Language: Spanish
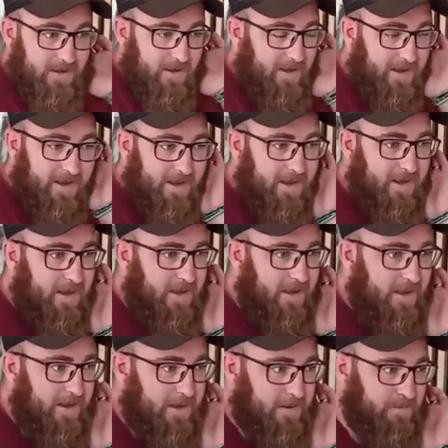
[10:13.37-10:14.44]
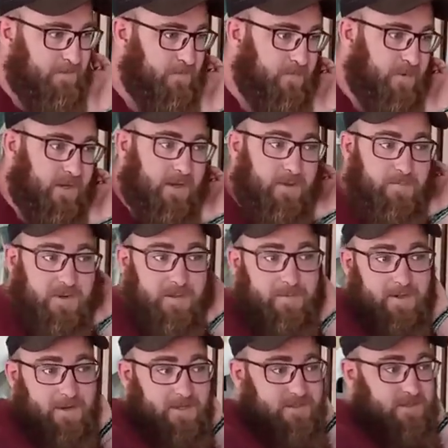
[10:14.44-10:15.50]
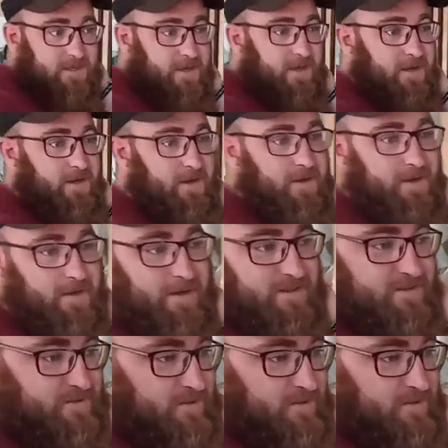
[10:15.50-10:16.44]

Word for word: Eh, mira, la primera tiene el